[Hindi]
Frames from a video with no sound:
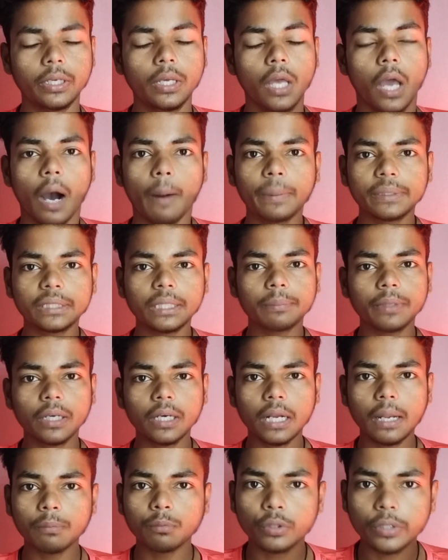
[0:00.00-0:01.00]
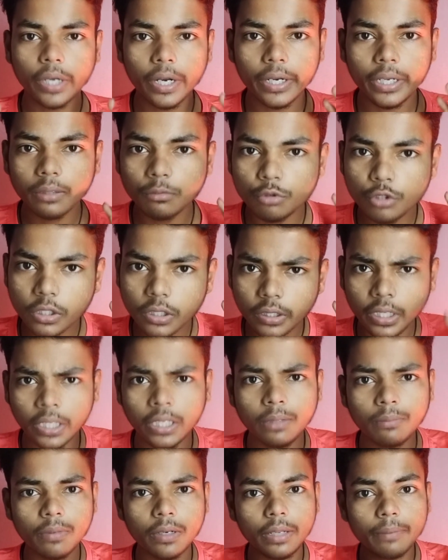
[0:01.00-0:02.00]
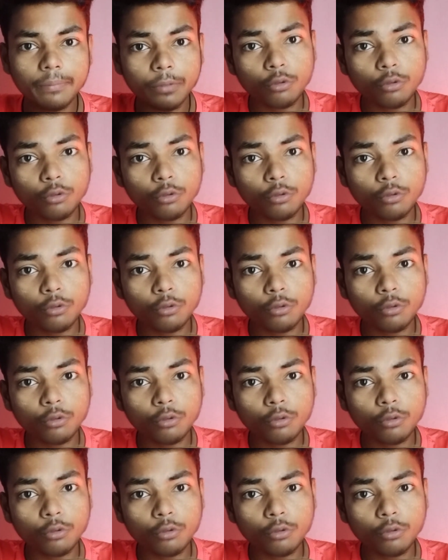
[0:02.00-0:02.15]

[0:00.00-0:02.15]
है मतलब कि अगर आपको ट्रेंडिंग म्यूजिक नहीं मिले